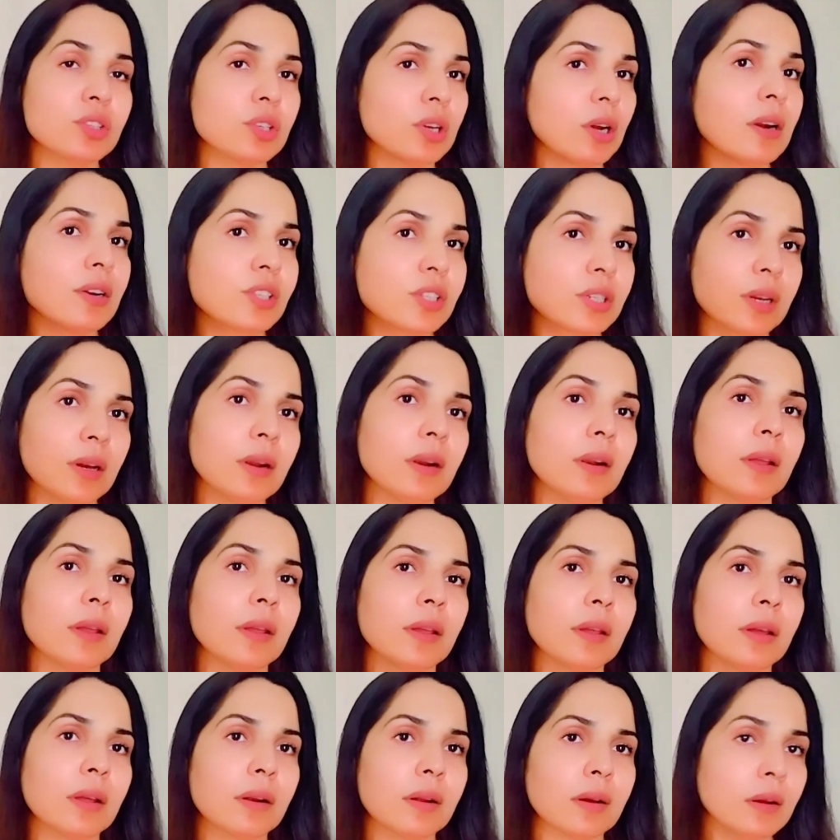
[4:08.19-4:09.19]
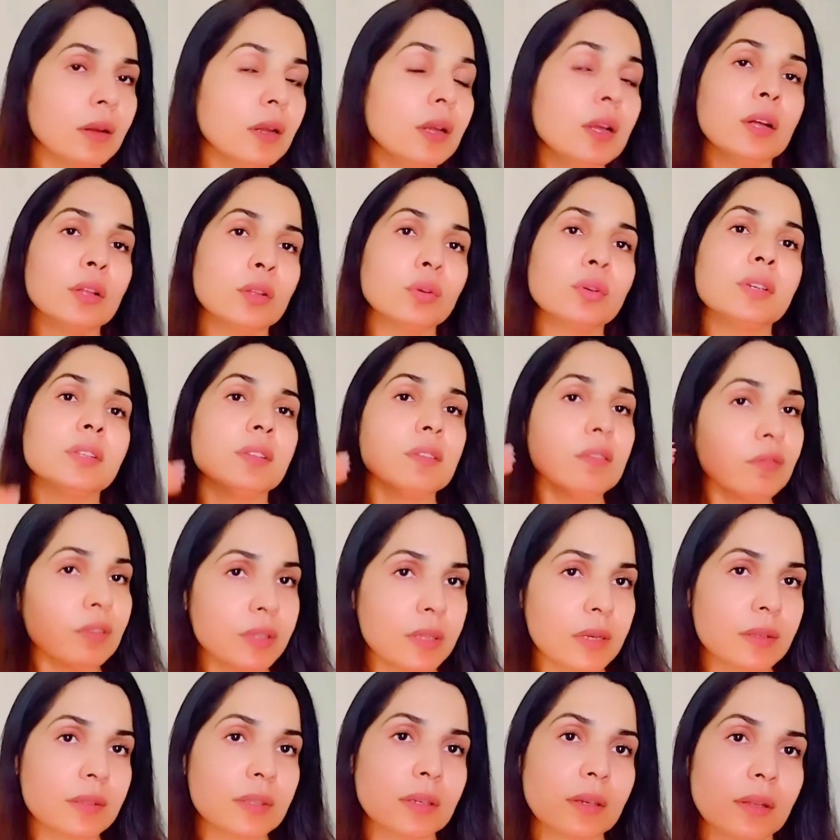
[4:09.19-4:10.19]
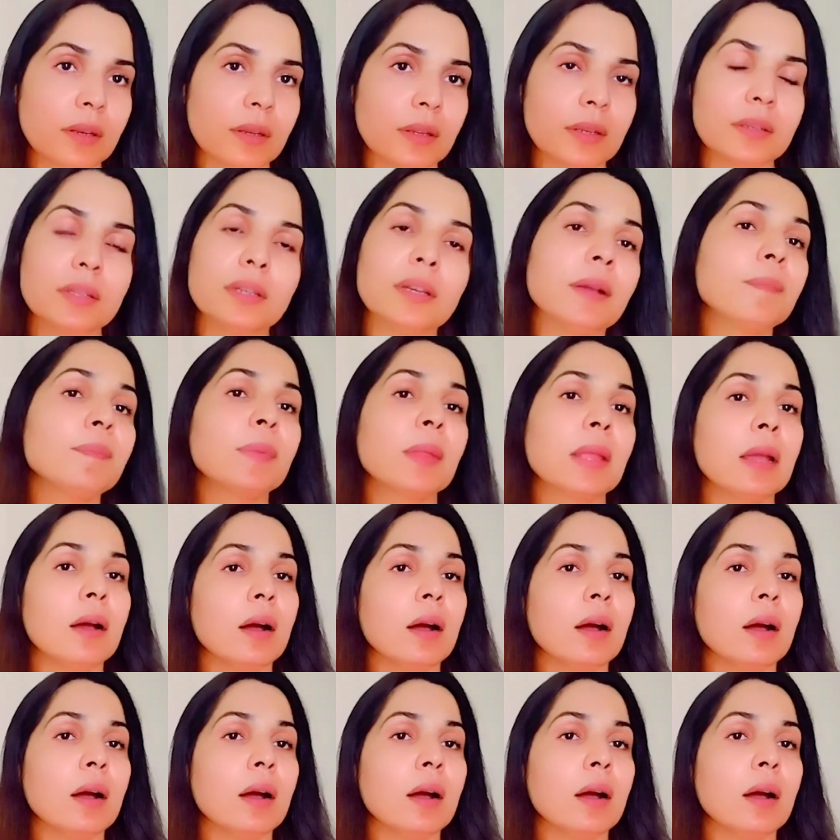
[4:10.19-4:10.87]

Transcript: चार्ज कर रहे हैं ना तो किसी वजह से कर रहे हैं ठीक है